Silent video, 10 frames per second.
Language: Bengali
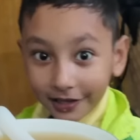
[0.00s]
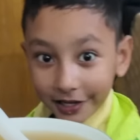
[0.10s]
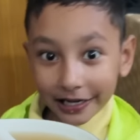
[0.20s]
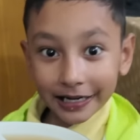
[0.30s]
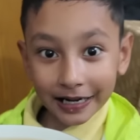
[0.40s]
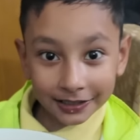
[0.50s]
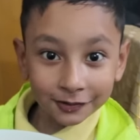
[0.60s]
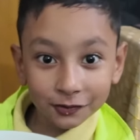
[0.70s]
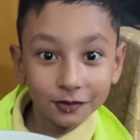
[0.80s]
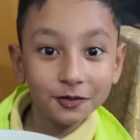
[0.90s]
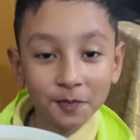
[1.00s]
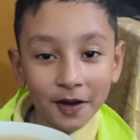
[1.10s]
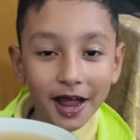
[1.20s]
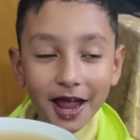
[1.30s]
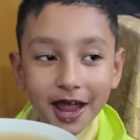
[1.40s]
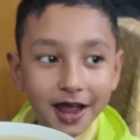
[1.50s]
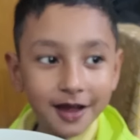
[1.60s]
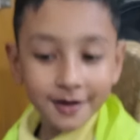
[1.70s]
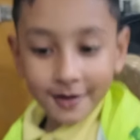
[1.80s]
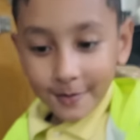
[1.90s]
তেরা সুপ হে
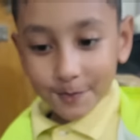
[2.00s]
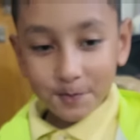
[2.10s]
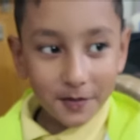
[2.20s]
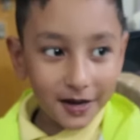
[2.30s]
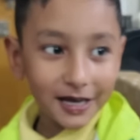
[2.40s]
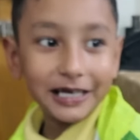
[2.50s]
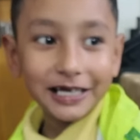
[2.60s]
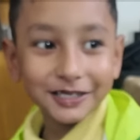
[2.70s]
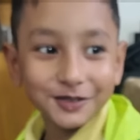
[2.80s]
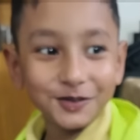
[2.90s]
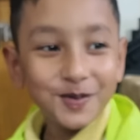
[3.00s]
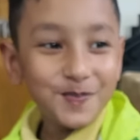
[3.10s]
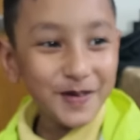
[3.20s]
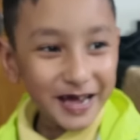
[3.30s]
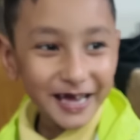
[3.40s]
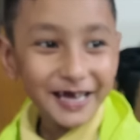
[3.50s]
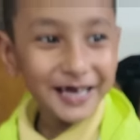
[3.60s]
মেরা সুপ হে